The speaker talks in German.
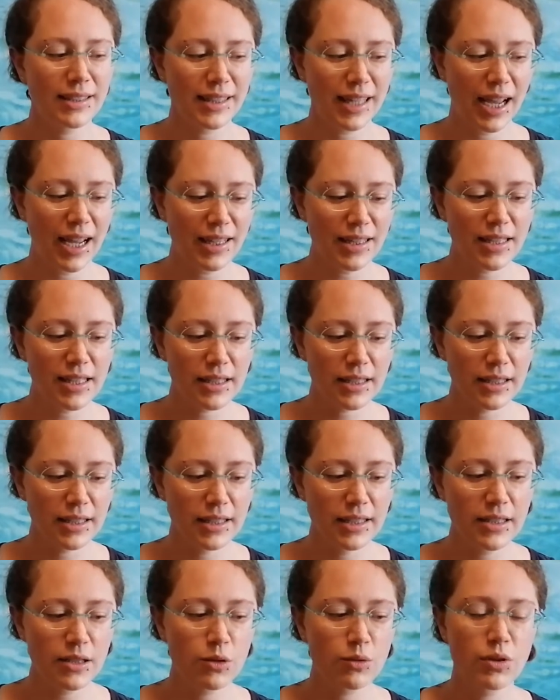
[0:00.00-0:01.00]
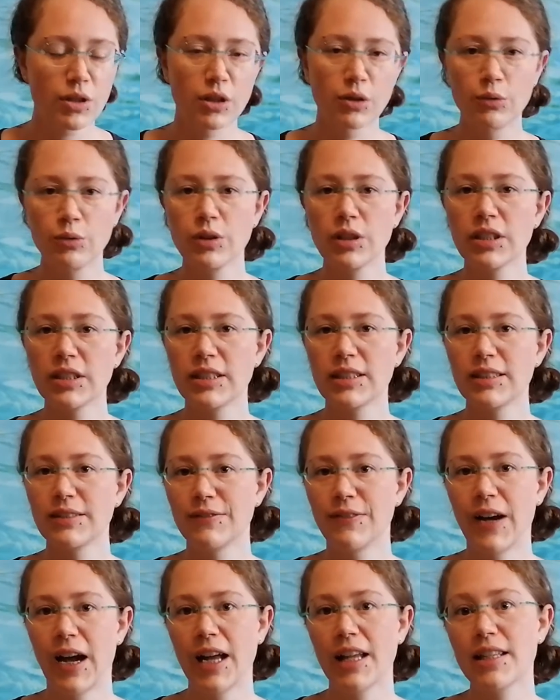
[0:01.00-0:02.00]
Tatsache ist, unsere Hunde
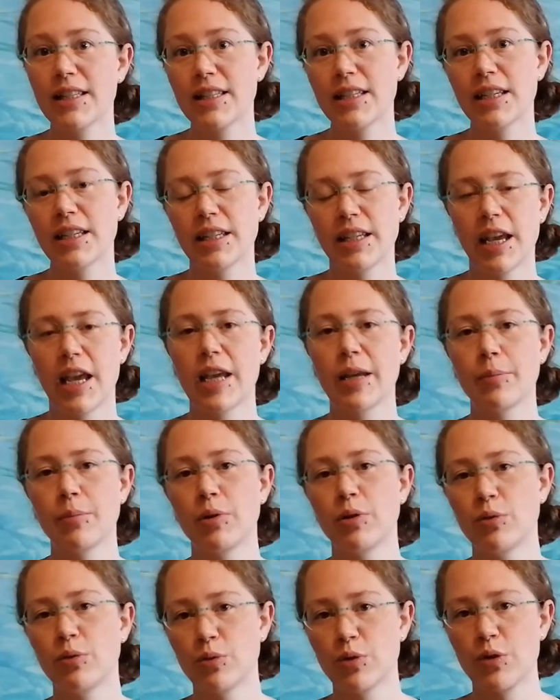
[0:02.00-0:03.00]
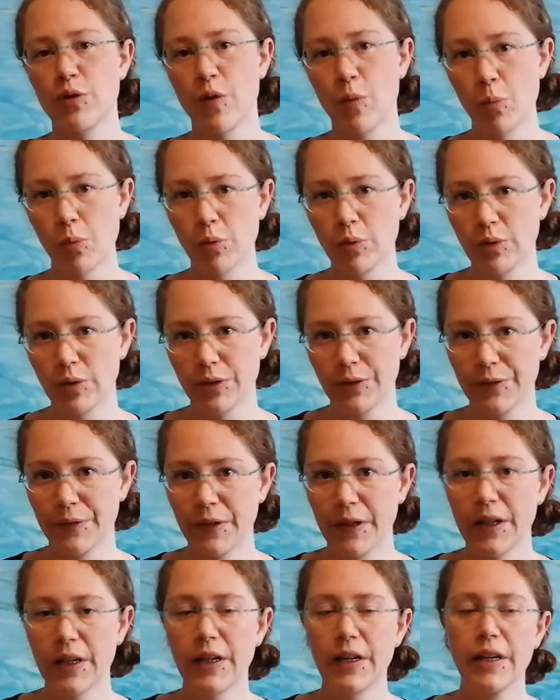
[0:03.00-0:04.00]
sind wahnsinnig eng mit uns verbunden.
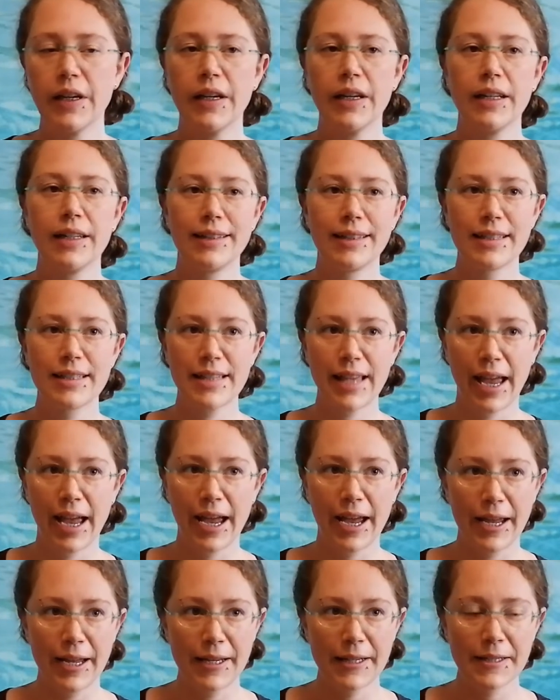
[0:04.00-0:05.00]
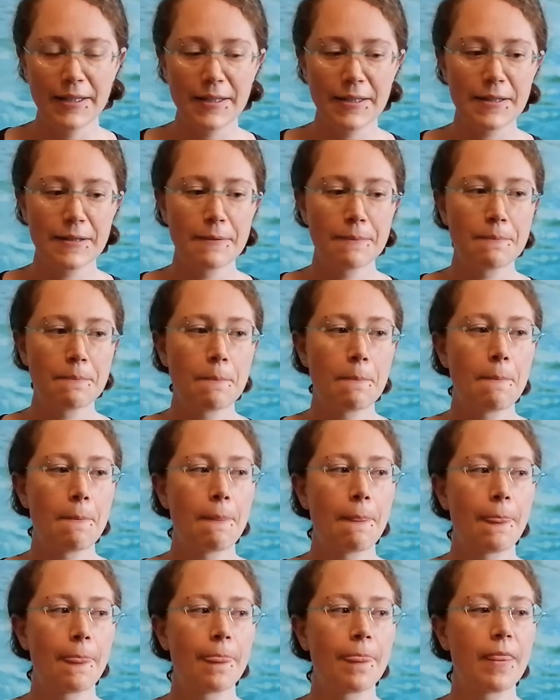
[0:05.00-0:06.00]
Das heißt,
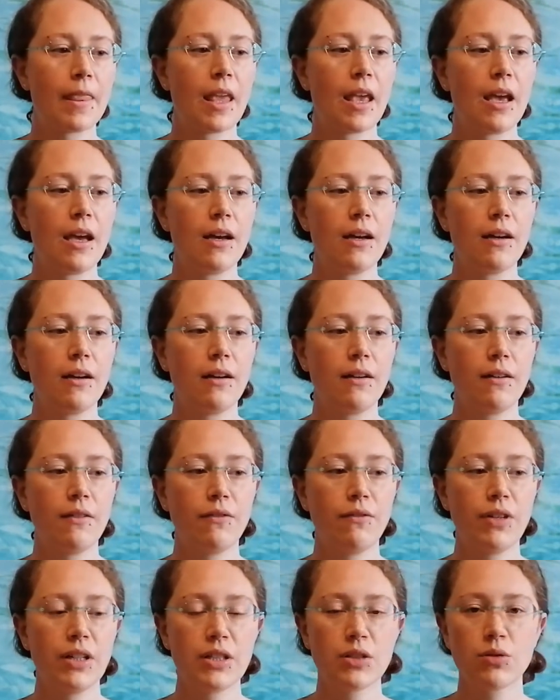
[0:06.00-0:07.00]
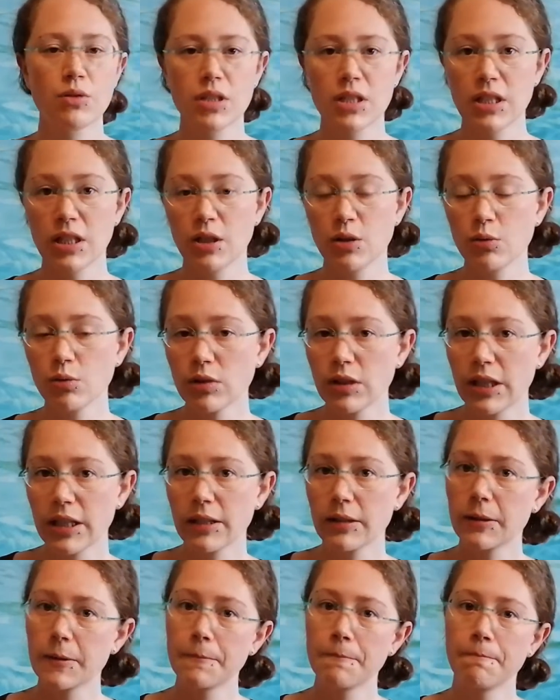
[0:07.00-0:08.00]
wenn es uns nicht gut
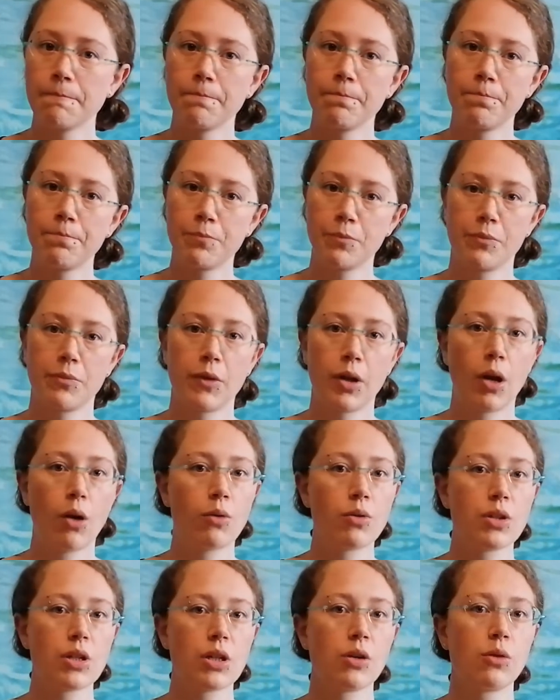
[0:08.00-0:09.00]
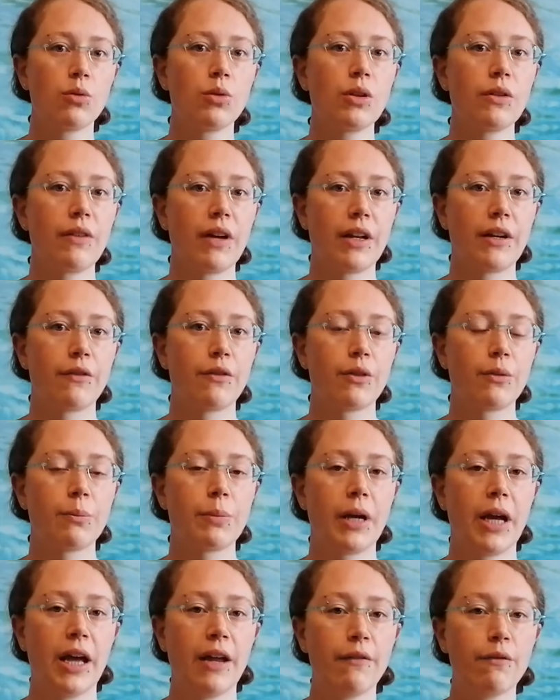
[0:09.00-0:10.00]
geht, unsere Hunde werden davon
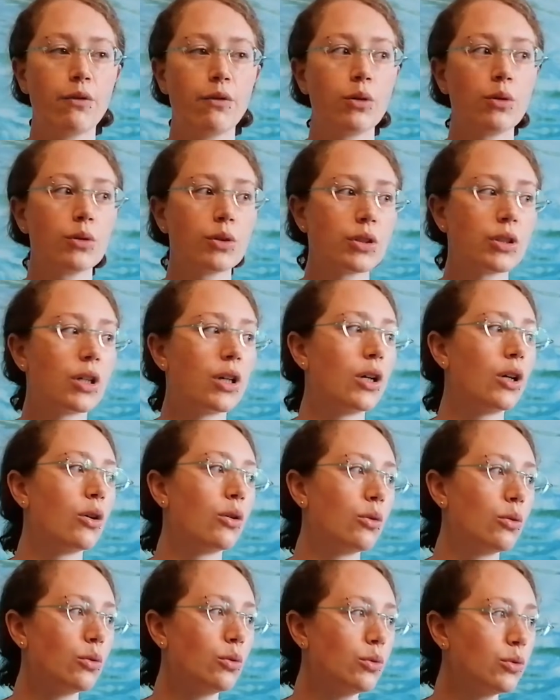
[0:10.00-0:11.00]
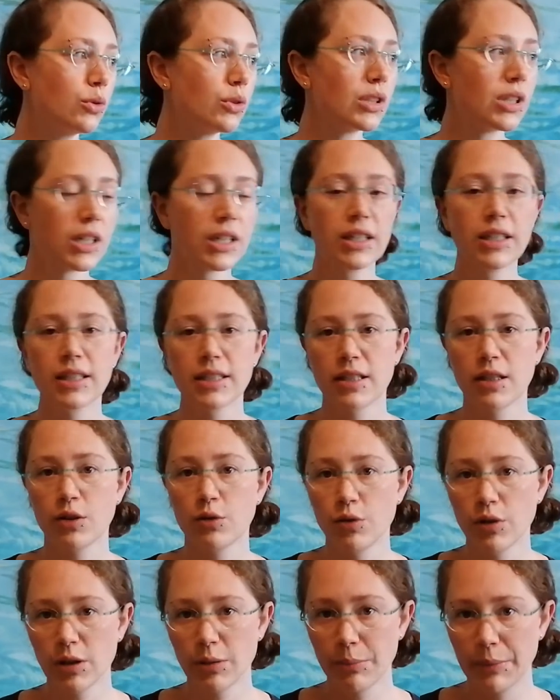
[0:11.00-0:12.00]
beeinflusst und kriegen das
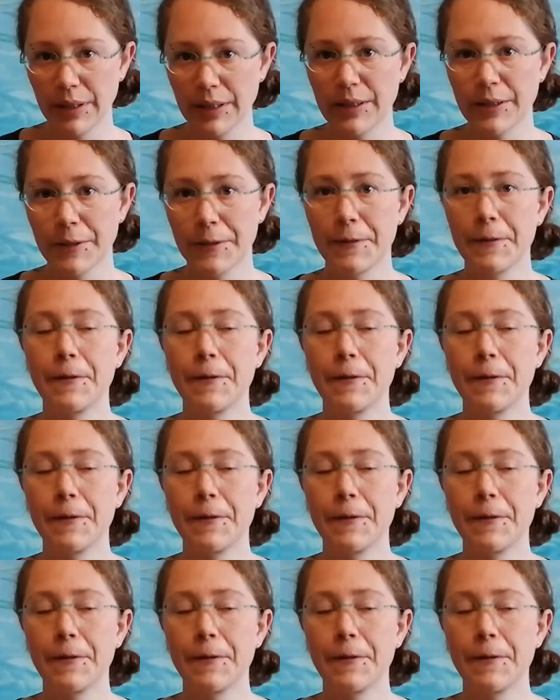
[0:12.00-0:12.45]
natürlich mit.